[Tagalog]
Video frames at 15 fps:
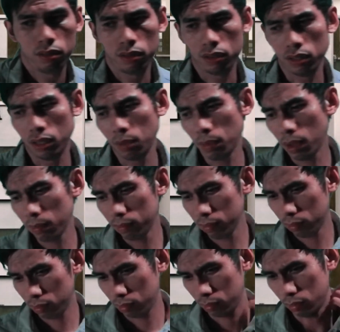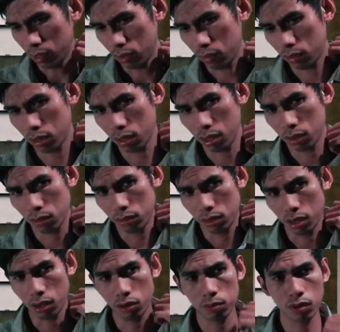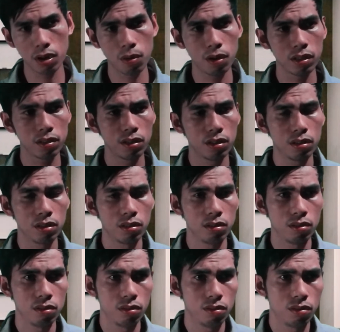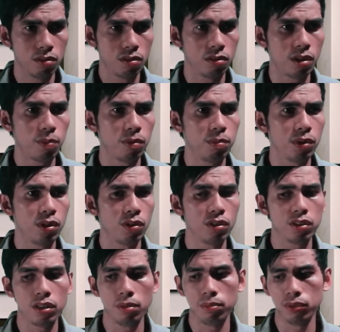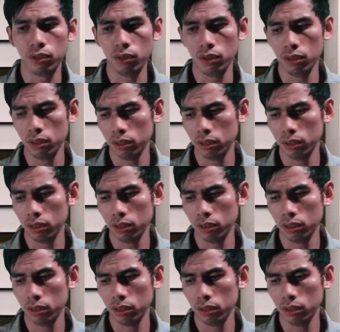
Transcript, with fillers: Sige, ma'am. Lingkod lang ko. lang ko magawas. Sa pabito ni si Kim Choy.